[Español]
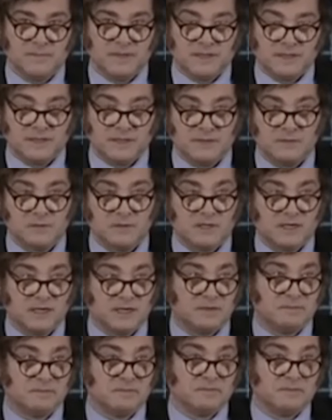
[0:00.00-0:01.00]
Digamos
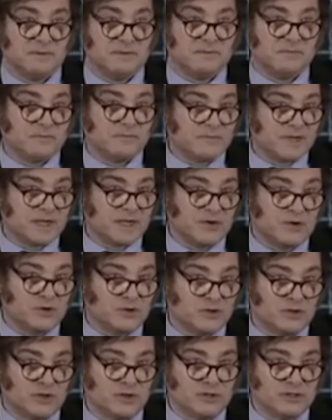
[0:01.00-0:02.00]
que con
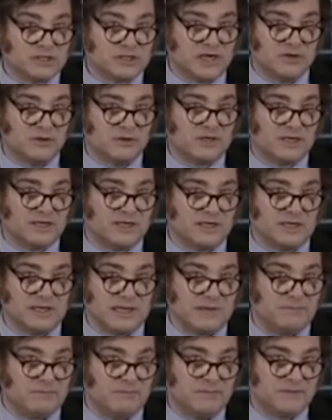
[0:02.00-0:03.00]
todos los años que
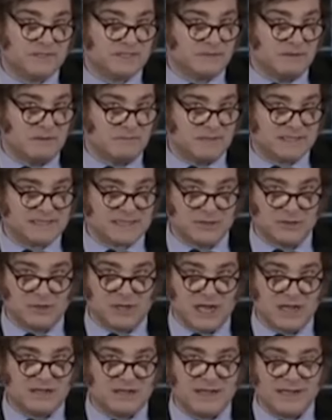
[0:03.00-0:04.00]
la llevan
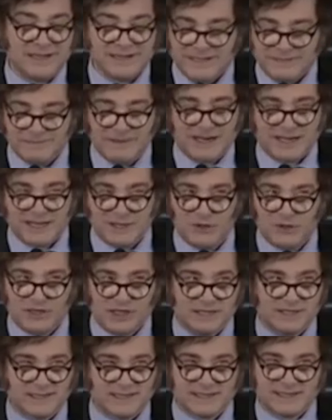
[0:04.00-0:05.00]
pasándola, imagino
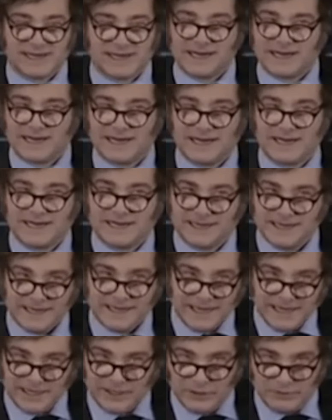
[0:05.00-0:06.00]
que
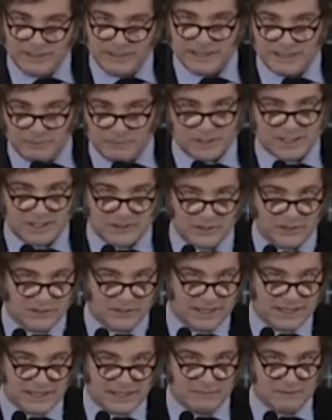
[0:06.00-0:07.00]
el 90% de los que
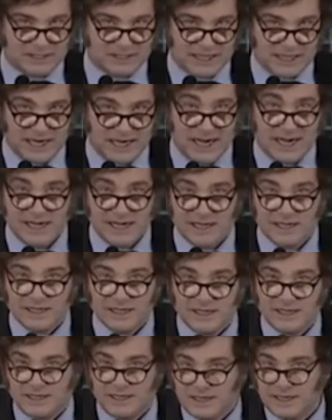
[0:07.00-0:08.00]
estamos acá
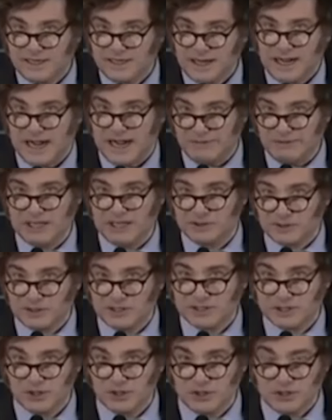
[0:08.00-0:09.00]
ha visto El
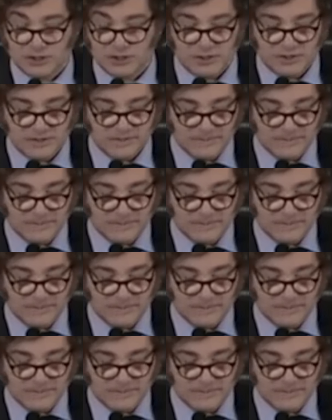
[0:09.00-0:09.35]
Zorro.